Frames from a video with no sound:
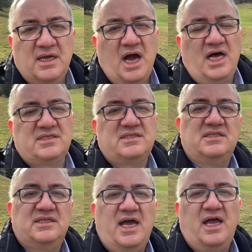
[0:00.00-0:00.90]

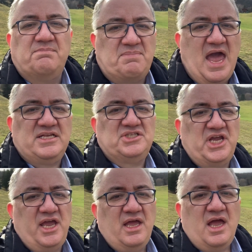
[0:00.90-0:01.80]
aslında
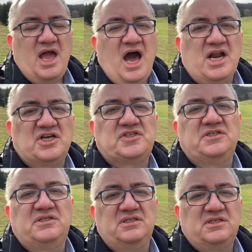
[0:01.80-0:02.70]
bence
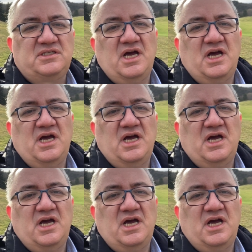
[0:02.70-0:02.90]
araştırdığınız